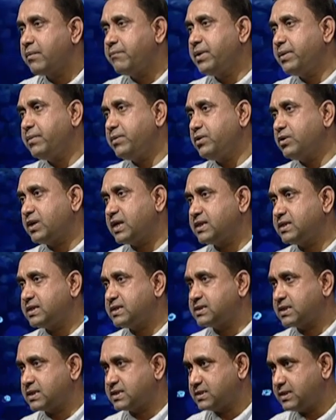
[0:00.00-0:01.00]
বিভিন্ন ক্ষেত্রে
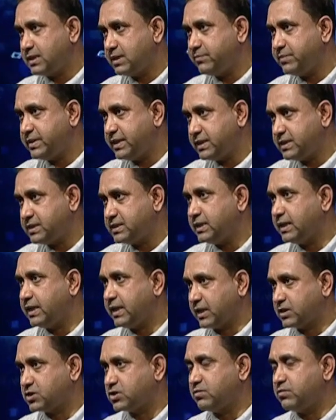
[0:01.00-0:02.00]
যারা সেলিব্রিটি ছিলেন
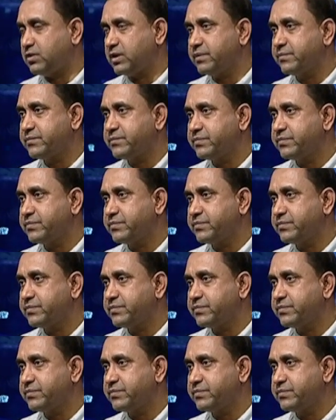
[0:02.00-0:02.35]
এক সময়